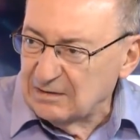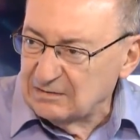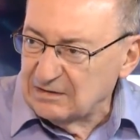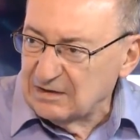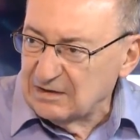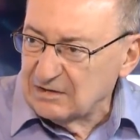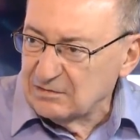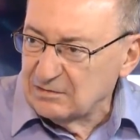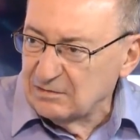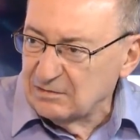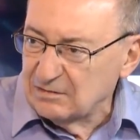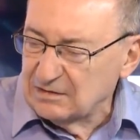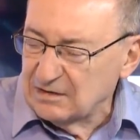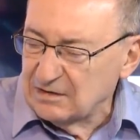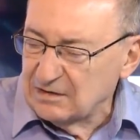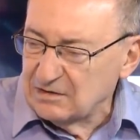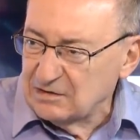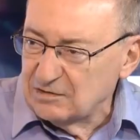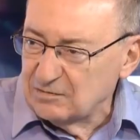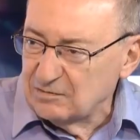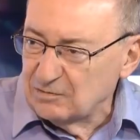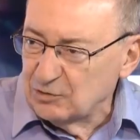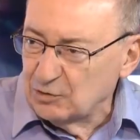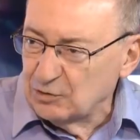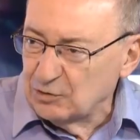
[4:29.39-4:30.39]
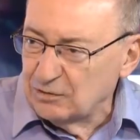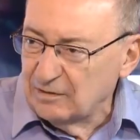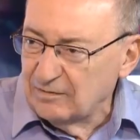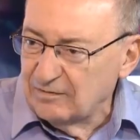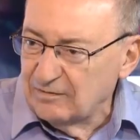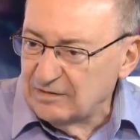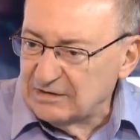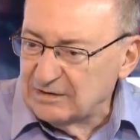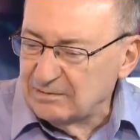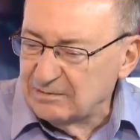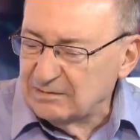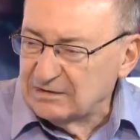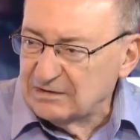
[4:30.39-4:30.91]
так что это ничего нового в
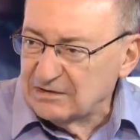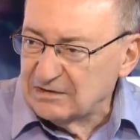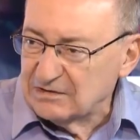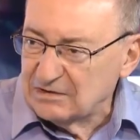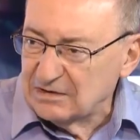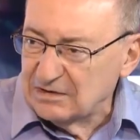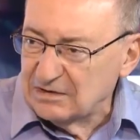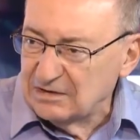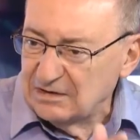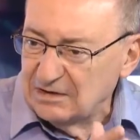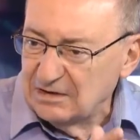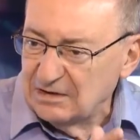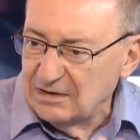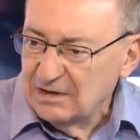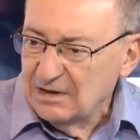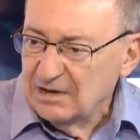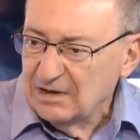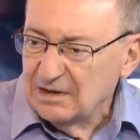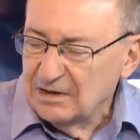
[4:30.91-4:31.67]
этом отношении